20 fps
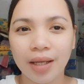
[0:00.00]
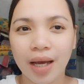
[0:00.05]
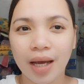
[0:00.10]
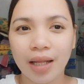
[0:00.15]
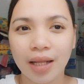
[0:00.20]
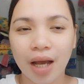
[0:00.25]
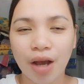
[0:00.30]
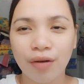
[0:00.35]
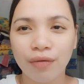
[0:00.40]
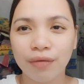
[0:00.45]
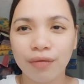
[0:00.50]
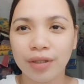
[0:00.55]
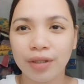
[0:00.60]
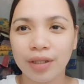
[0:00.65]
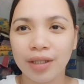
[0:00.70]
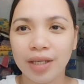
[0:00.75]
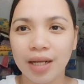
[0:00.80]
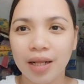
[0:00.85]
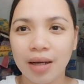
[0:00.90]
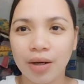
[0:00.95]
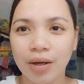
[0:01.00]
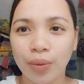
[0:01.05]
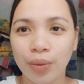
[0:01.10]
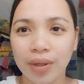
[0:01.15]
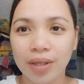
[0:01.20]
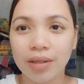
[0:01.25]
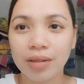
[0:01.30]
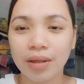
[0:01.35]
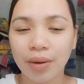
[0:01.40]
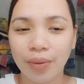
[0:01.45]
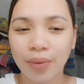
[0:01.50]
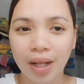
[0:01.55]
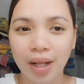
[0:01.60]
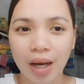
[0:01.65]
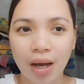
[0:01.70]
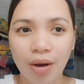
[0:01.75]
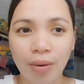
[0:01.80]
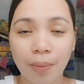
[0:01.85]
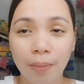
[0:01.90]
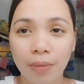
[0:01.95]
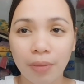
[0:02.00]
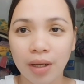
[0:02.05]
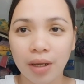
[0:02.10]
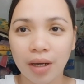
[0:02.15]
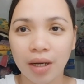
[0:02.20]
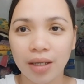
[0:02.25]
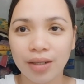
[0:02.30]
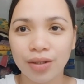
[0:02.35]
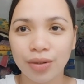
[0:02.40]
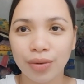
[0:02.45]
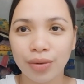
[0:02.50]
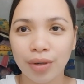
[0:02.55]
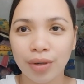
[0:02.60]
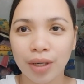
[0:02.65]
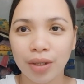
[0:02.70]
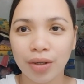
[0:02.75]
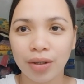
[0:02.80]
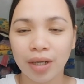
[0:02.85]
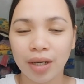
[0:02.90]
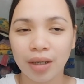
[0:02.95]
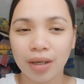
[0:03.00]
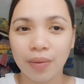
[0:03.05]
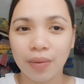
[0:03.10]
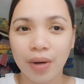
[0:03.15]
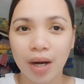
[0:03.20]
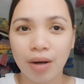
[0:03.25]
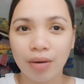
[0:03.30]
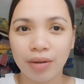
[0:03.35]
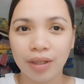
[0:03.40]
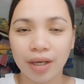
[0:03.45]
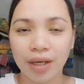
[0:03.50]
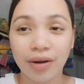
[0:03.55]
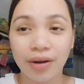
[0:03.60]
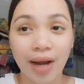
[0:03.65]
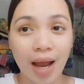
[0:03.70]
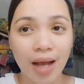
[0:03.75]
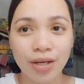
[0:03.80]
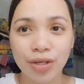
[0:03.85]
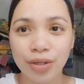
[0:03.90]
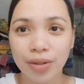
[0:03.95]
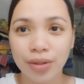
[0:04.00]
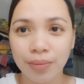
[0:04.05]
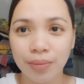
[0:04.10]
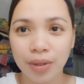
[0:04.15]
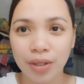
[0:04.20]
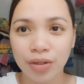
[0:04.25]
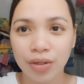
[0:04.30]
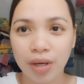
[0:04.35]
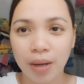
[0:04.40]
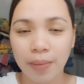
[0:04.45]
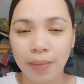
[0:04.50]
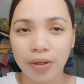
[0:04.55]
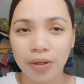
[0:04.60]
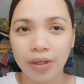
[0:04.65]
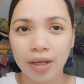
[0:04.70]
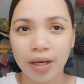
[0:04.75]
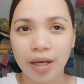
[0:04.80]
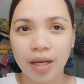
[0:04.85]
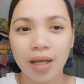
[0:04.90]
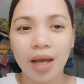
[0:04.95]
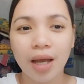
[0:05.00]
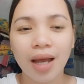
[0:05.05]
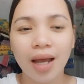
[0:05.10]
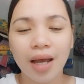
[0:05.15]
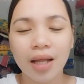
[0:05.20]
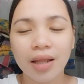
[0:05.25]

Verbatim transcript: Yan, after ilang weeks na wala akong vlog, so ngayon gagawa ko ng reaction video about kay